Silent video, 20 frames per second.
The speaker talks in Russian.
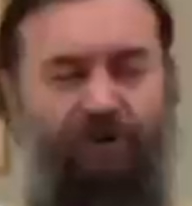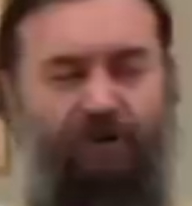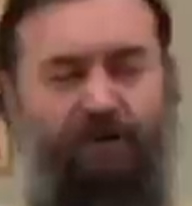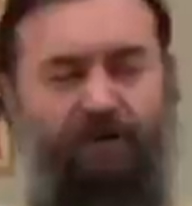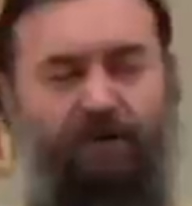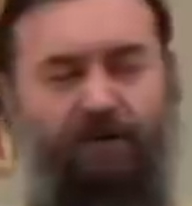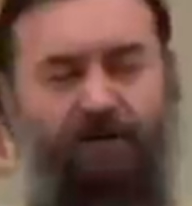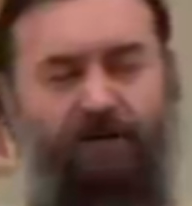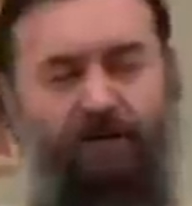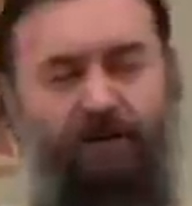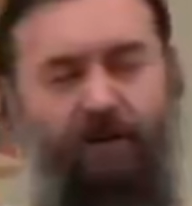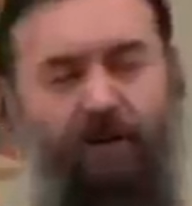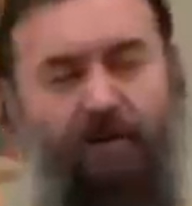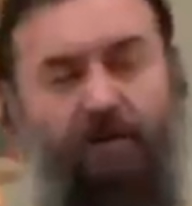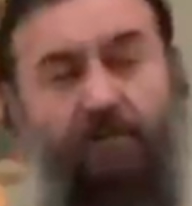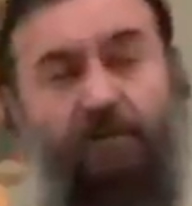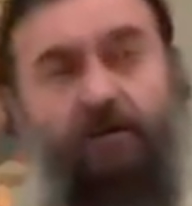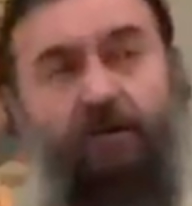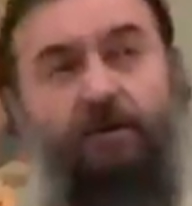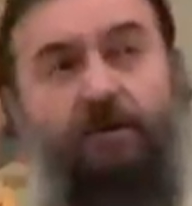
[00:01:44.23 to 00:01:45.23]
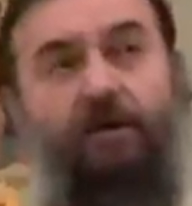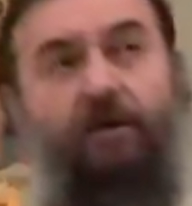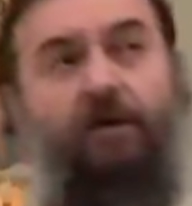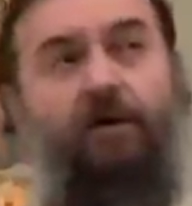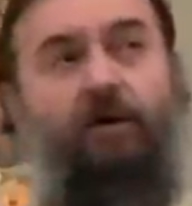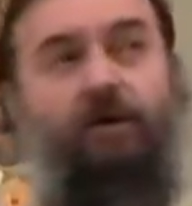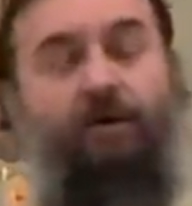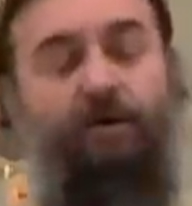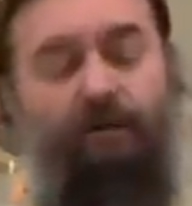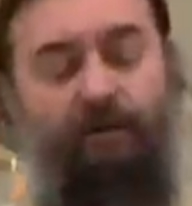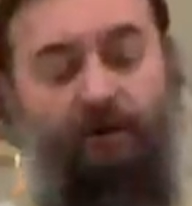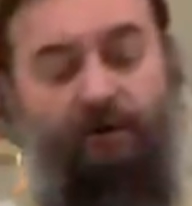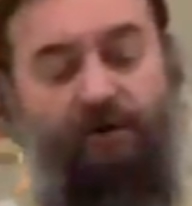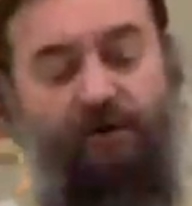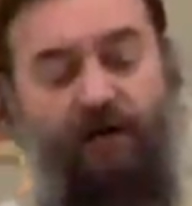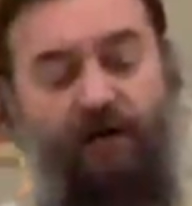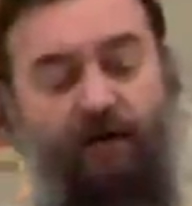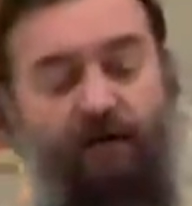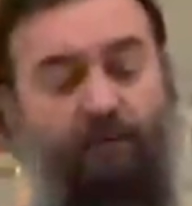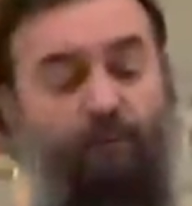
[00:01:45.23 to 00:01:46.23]
детей,
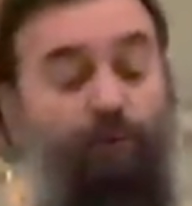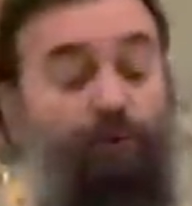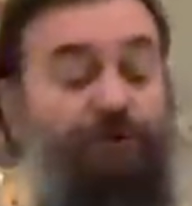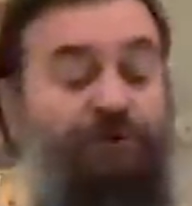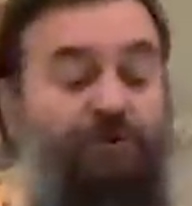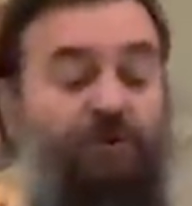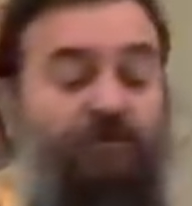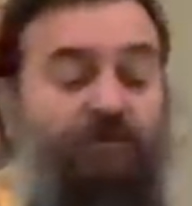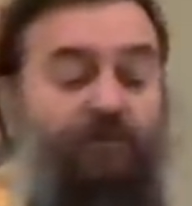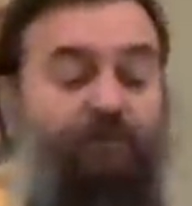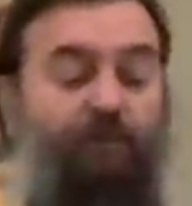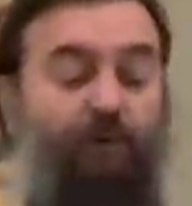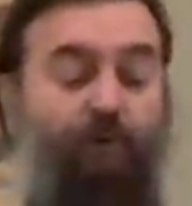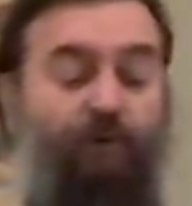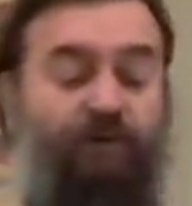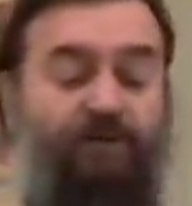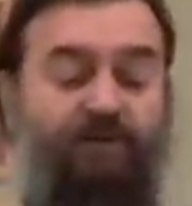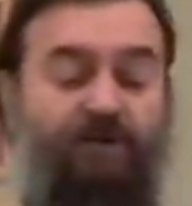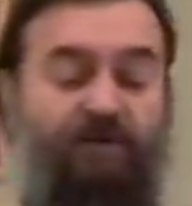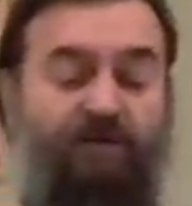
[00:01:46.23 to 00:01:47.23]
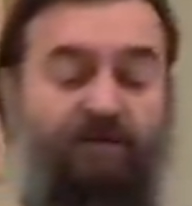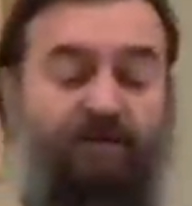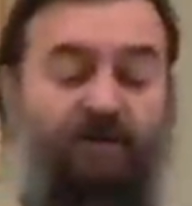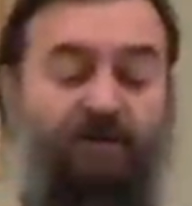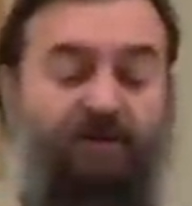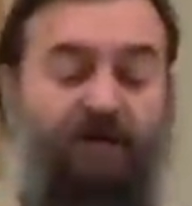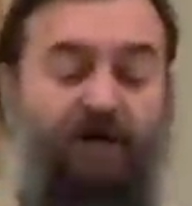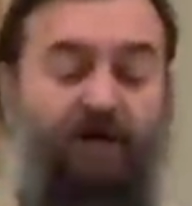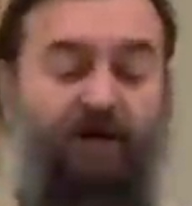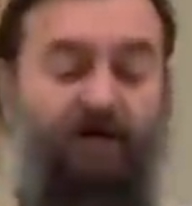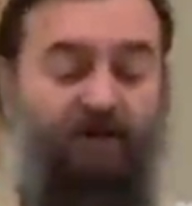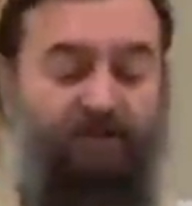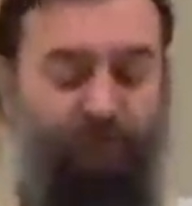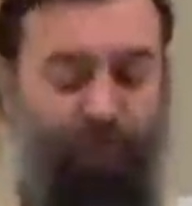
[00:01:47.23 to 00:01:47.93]
решали имущественные вопросы, содержали казну